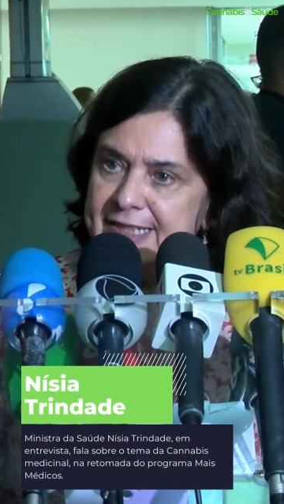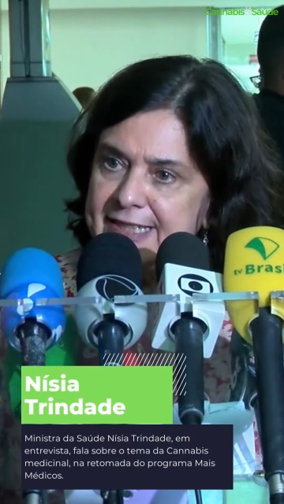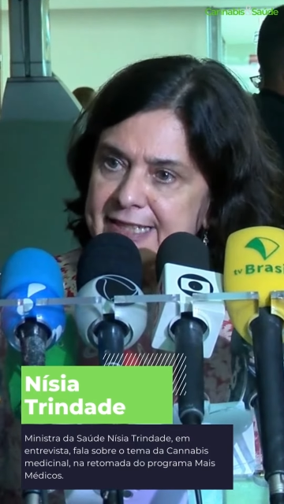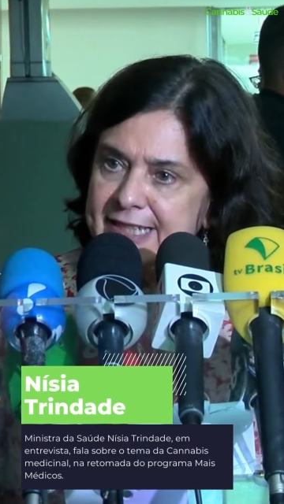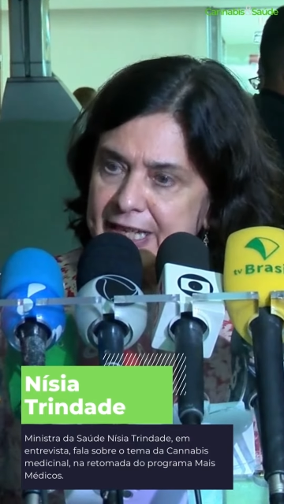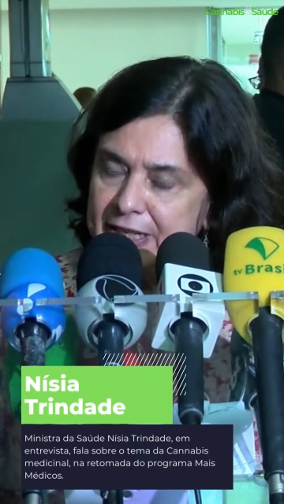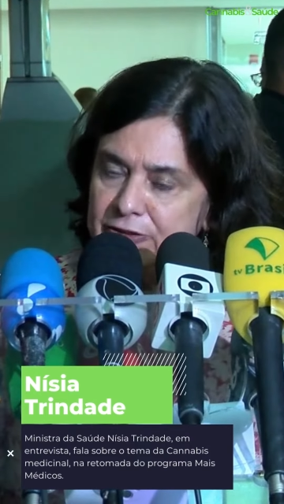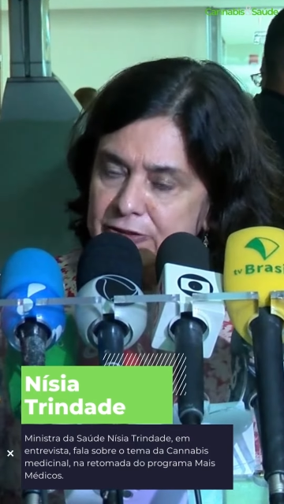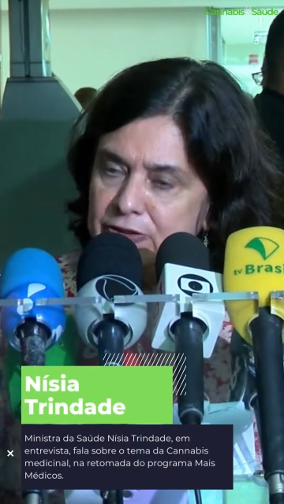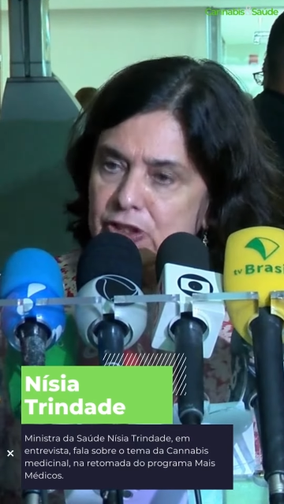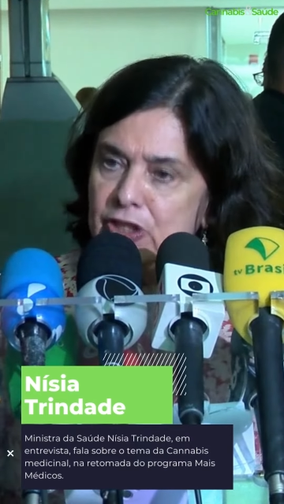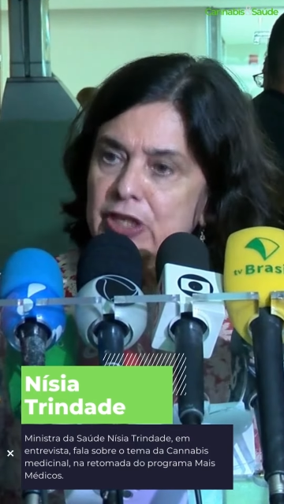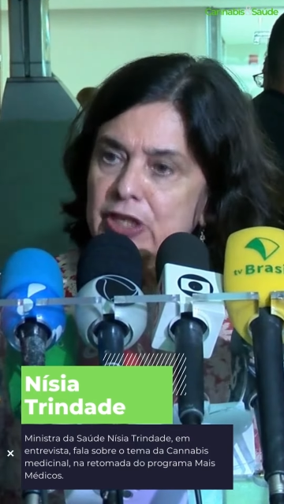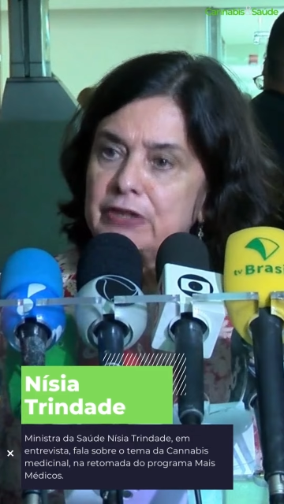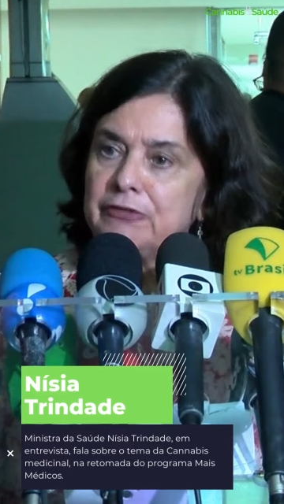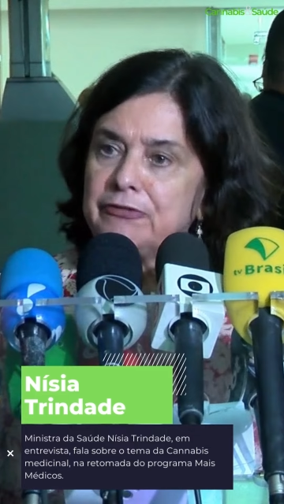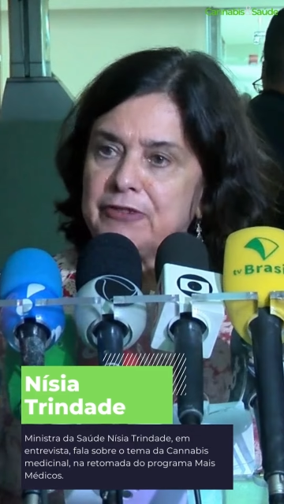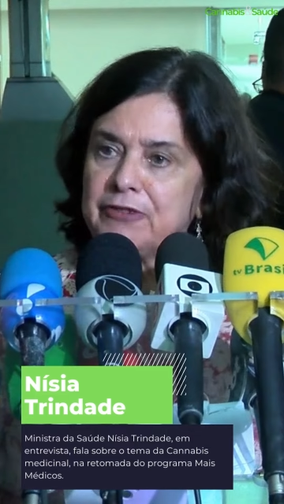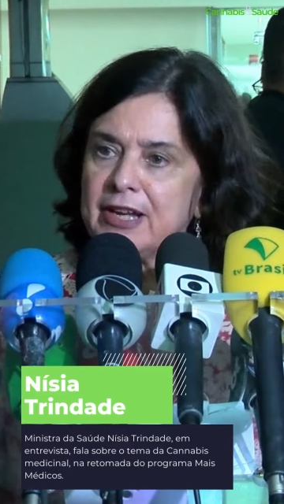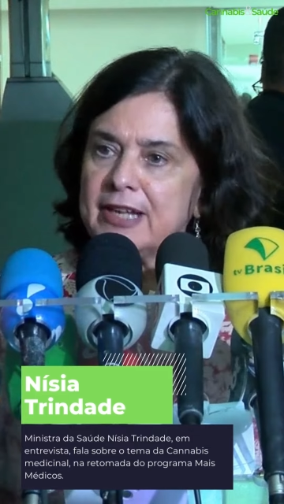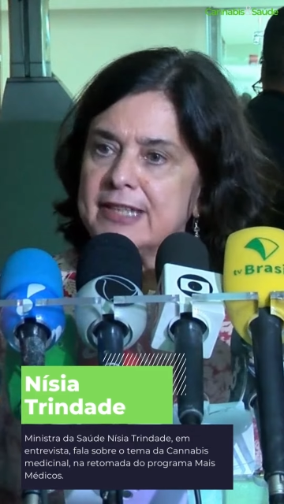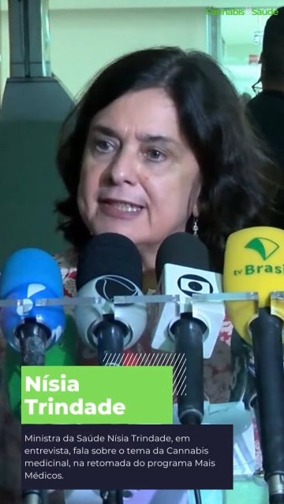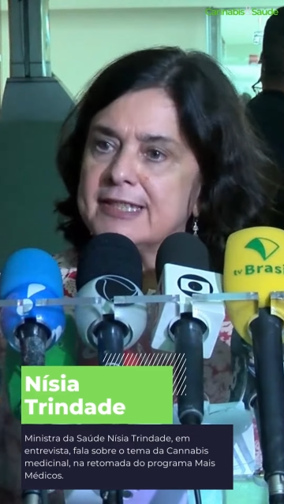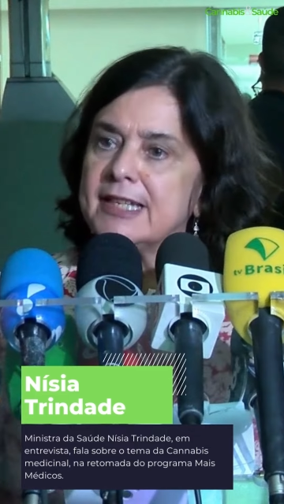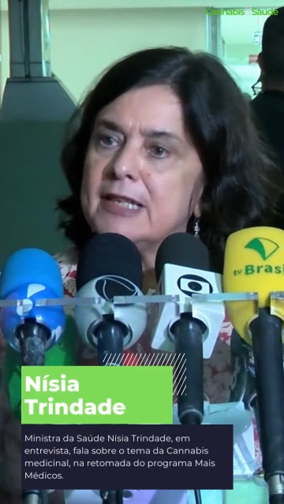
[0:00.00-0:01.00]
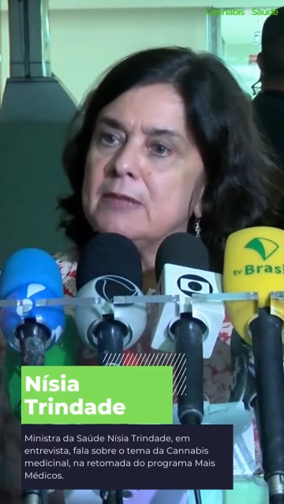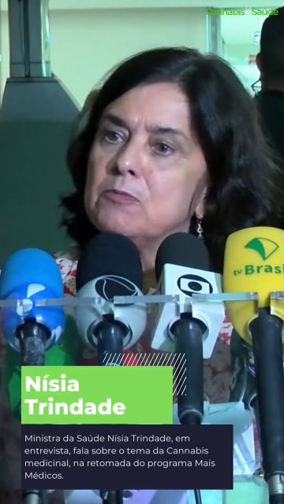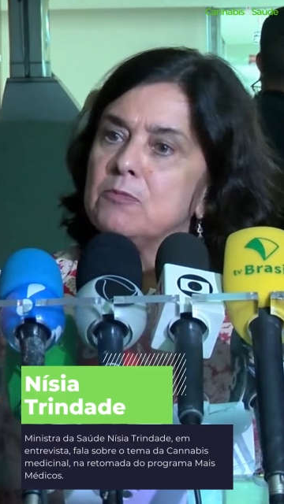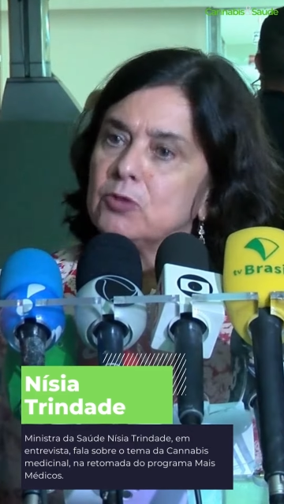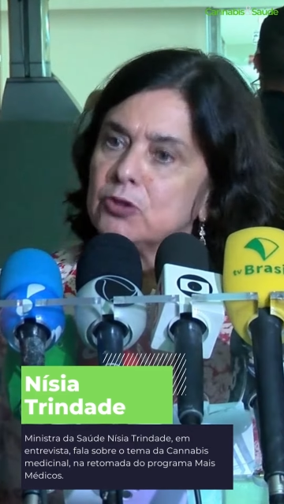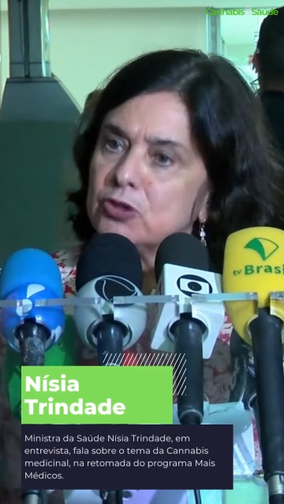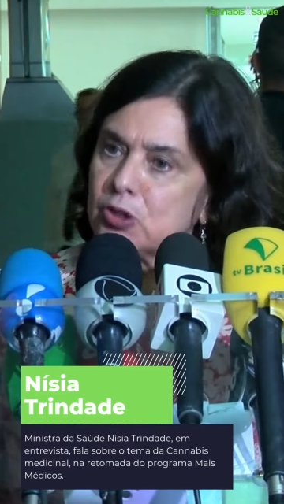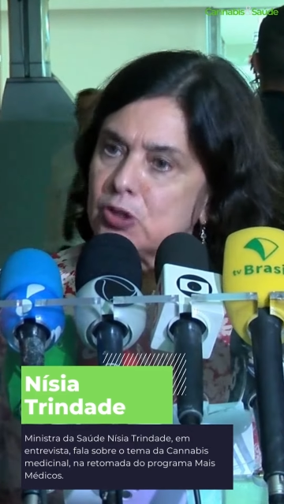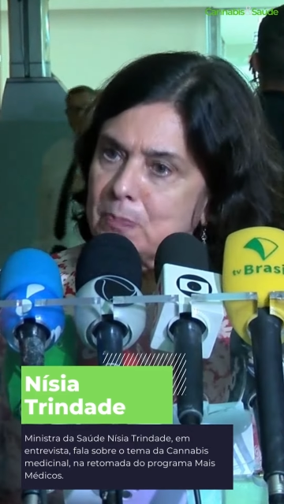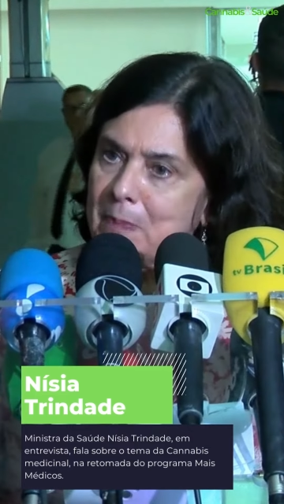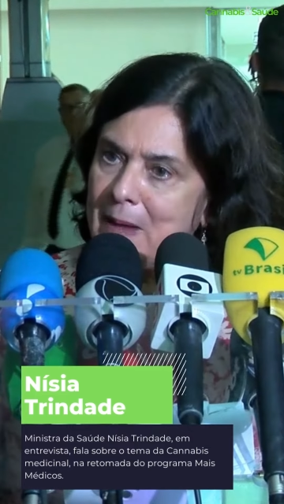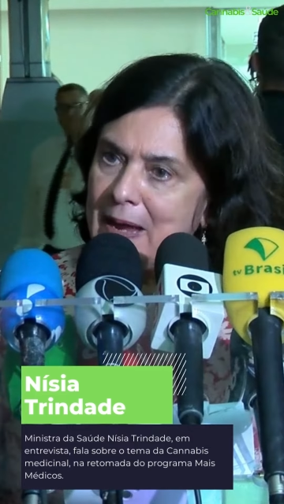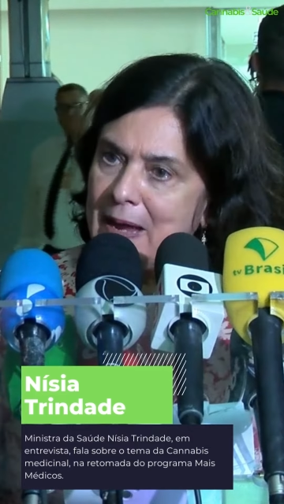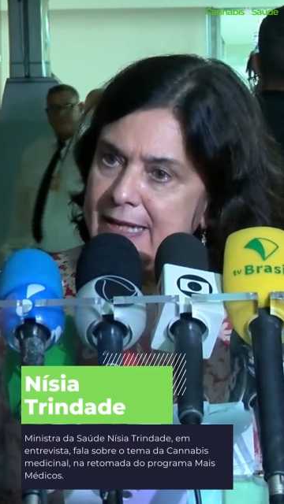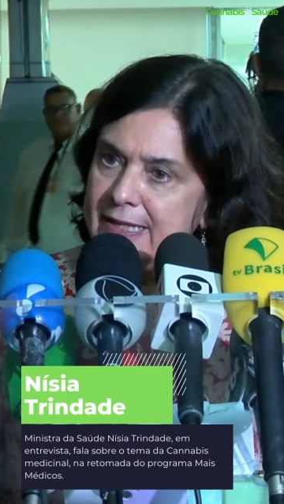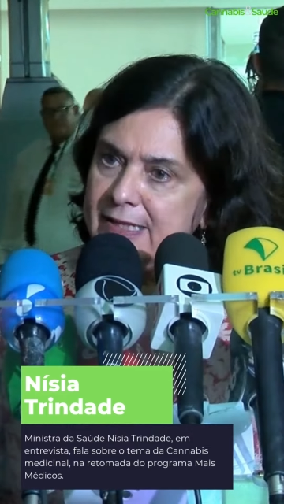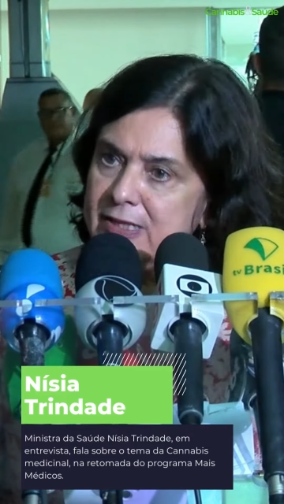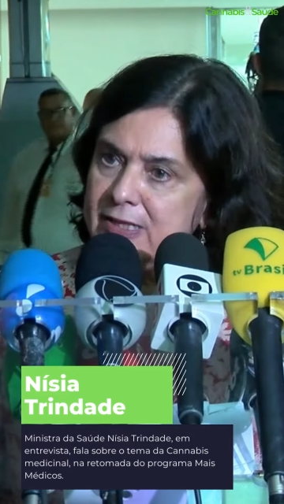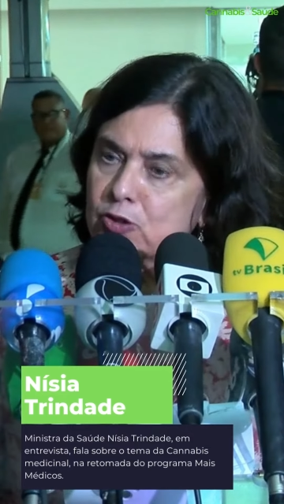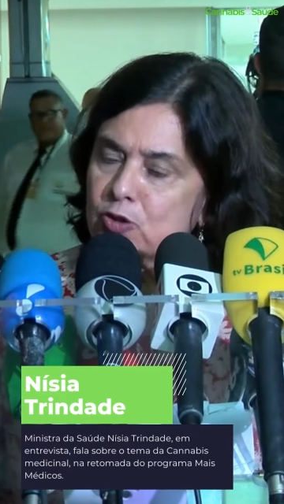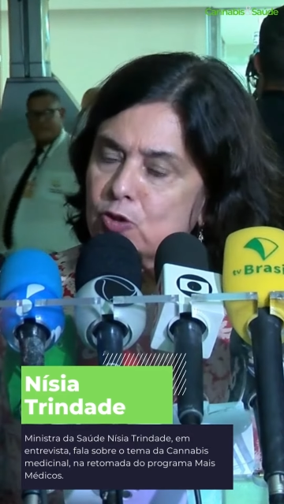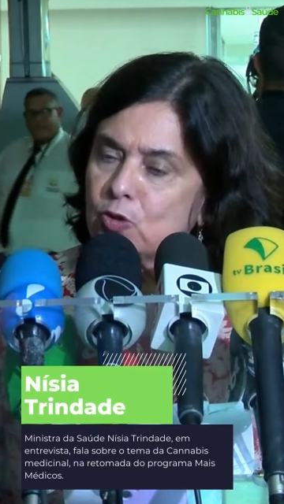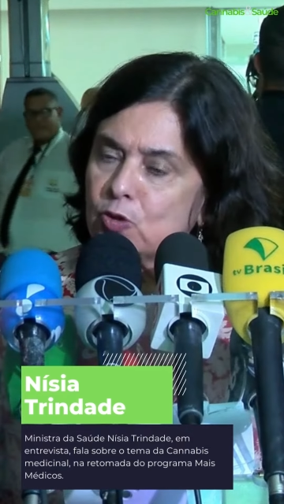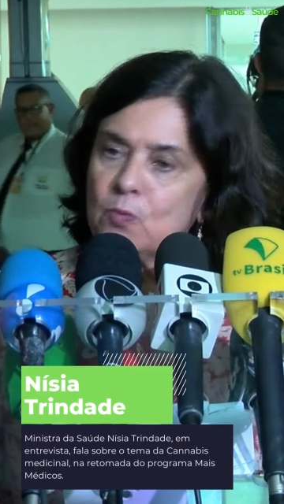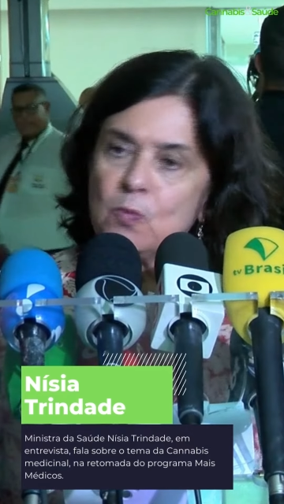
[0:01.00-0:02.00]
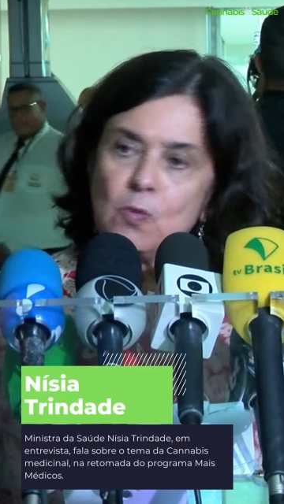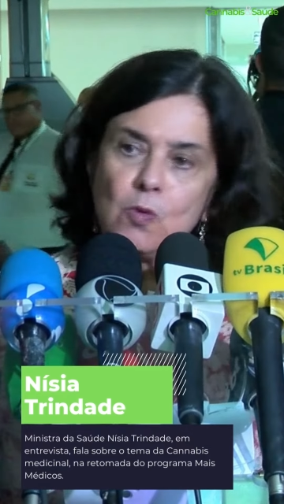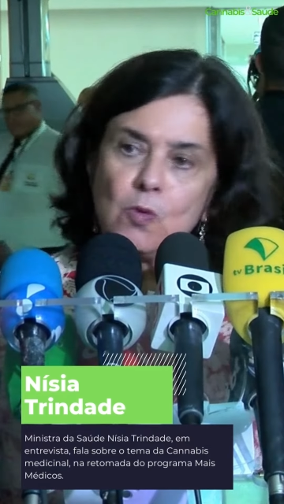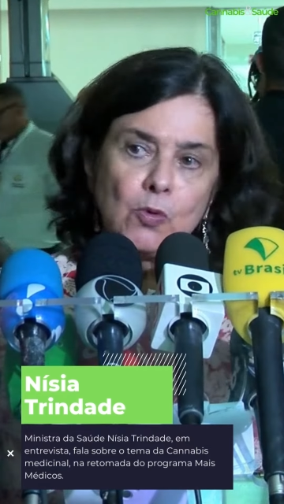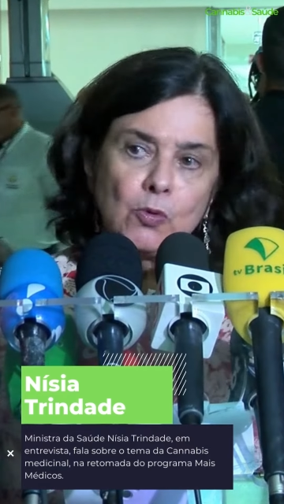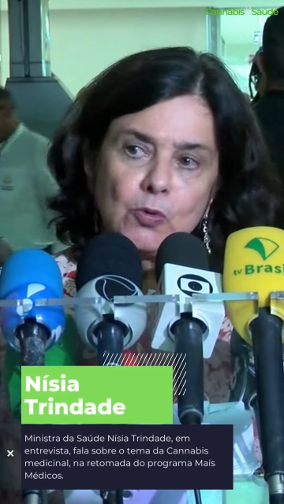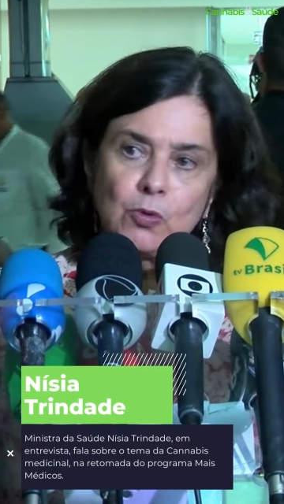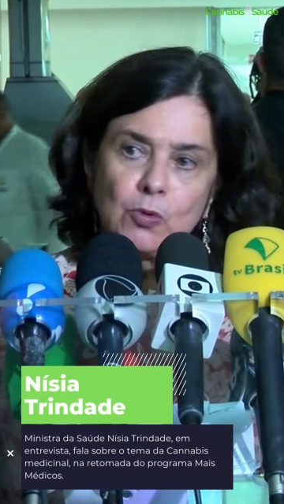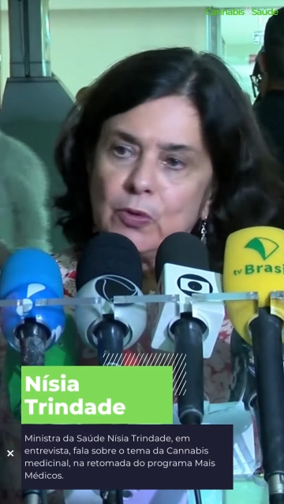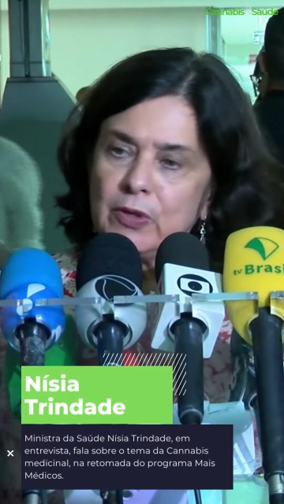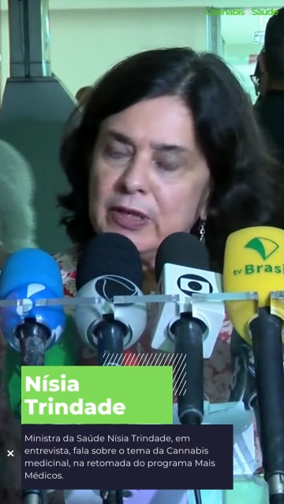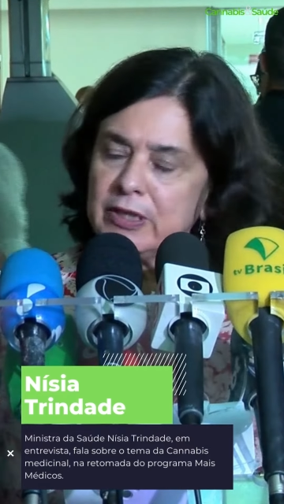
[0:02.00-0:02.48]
científicas em muitos países do mundo,